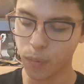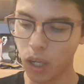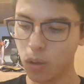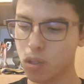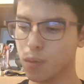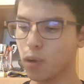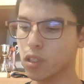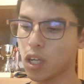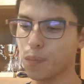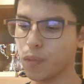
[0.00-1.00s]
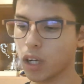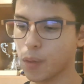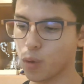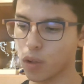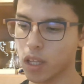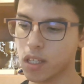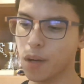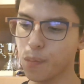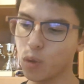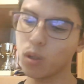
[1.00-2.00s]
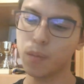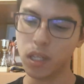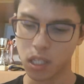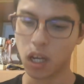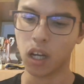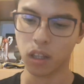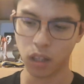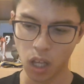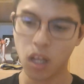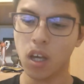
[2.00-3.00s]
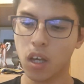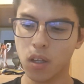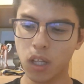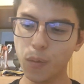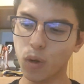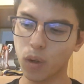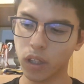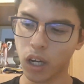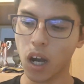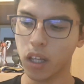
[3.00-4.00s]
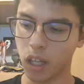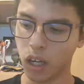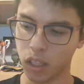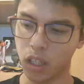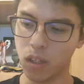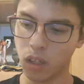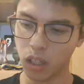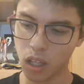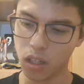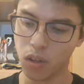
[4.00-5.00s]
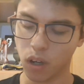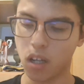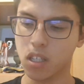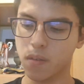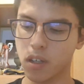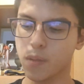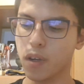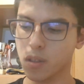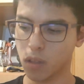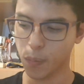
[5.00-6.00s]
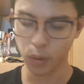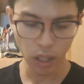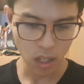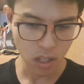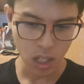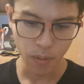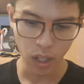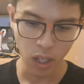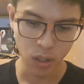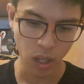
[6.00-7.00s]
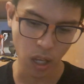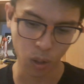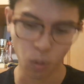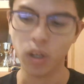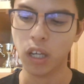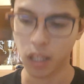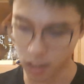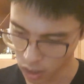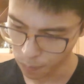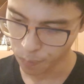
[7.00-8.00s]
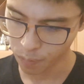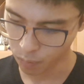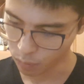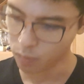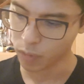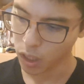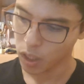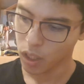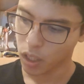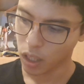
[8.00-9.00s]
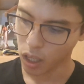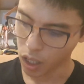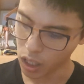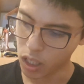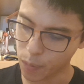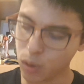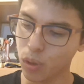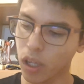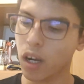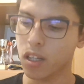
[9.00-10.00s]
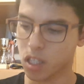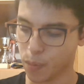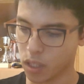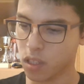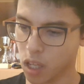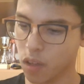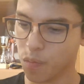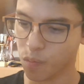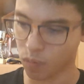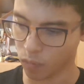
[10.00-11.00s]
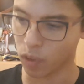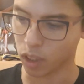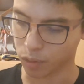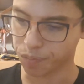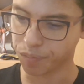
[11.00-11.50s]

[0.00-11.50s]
でも彼女もジャンプがもう2、3本のミスがあって、でも高い点が出てるかなっていう感じはしますので、ポテンシャルは、えー、と大きいですね。うん。はい。まあ、そういうふうに感じますね。うん。